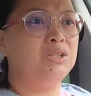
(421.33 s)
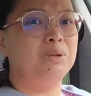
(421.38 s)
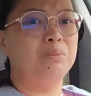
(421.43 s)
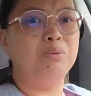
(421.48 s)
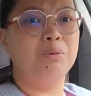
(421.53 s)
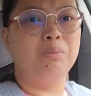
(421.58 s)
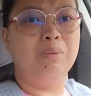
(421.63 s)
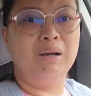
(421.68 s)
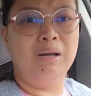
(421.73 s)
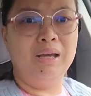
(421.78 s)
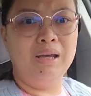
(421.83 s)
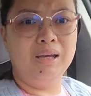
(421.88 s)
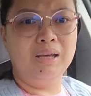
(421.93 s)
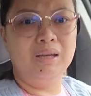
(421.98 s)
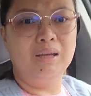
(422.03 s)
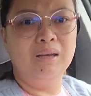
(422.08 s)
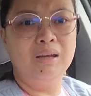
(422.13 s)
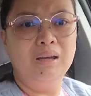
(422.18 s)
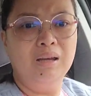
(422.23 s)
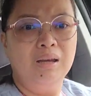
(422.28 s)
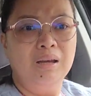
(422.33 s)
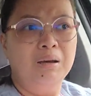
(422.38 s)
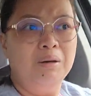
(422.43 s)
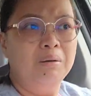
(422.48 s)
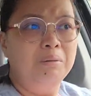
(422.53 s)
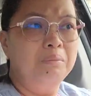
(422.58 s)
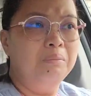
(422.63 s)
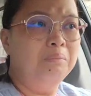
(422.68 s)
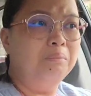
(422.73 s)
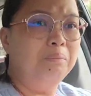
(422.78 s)
siya bumalik
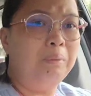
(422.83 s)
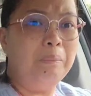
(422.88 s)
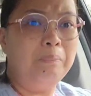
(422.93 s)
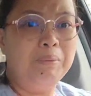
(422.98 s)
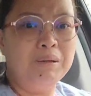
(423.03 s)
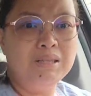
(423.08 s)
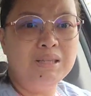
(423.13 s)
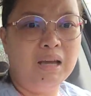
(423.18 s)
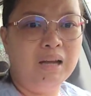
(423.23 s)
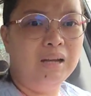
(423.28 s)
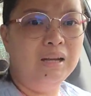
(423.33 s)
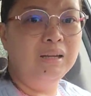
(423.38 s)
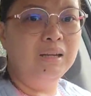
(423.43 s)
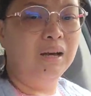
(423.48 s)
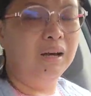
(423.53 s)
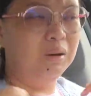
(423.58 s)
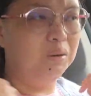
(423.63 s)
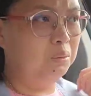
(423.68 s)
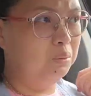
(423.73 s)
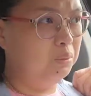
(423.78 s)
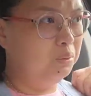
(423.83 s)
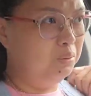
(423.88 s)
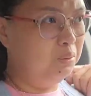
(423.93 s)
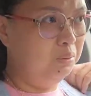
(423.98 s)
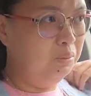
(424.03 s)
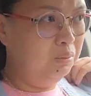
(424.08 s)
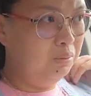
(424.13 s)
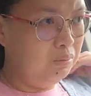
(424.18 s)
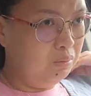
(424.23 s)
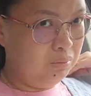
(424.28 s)
papasali na ako
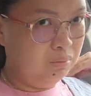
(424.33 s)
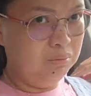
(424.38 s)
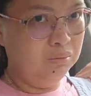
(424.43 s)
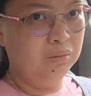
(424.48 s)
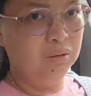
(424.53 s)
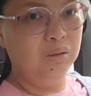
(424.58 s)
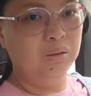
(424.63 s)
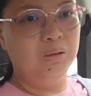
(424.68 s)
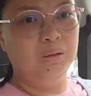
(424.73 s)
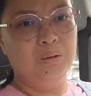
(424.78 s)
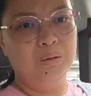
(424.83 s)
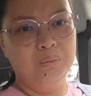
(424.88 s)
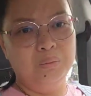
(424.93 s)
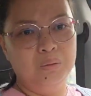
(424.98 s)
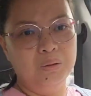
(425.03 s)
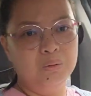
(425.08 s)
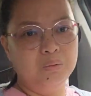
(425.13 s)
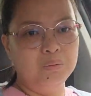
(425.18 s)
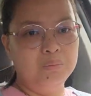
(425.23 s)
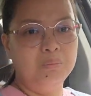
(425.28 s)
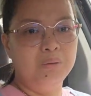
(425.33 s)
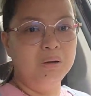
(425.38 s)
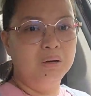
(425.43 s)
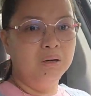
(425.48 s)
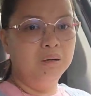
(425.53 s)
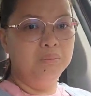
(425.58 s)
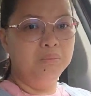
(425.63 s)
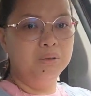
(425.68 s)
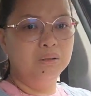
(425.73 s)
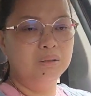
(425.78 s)
ewan ko ba
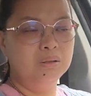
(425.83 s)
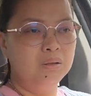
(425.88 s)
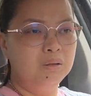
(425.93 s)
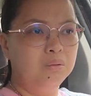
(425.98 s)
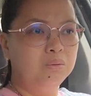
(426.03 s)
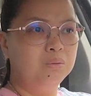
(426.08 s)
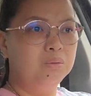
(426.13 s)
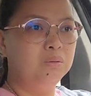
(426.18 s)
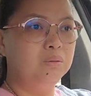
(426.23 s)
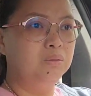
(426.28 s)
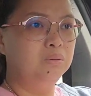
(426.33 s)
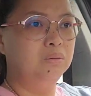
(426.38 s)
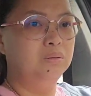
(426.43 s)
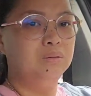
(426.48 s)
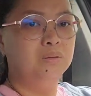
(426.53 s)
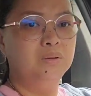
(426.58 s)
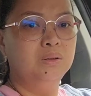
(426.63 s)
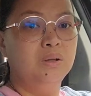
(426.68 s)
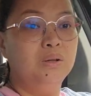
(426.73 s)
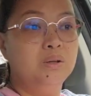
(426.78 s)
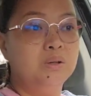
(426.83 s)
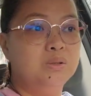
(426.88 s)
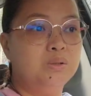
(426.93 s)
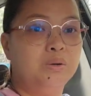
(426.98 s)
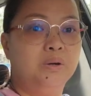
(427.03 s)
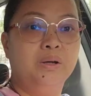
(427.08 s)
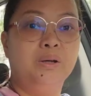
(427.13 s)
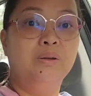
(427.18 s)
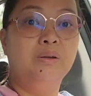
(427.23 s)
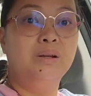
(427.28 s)
ba't ganun so
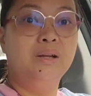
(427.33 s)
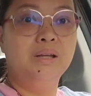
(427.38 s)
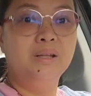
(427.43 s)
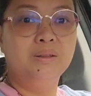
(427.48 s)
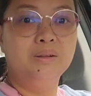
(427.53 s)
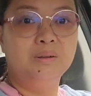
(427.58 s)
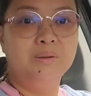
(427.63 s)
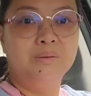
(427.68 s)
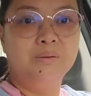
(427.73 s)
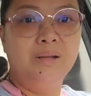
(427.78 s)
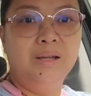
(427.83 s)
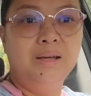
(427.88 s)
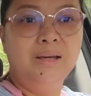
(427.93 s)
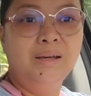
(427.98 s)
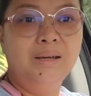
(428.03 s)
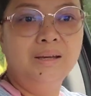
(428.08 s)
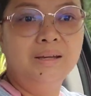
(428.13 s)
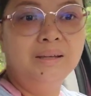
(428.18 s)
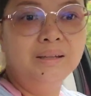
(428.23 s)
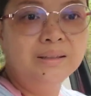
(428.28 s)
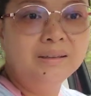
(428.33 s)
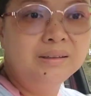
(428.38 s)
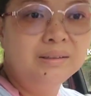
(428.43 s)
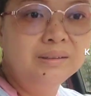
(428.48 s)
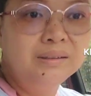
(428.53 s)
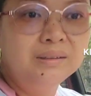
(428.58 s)
ayun later ulit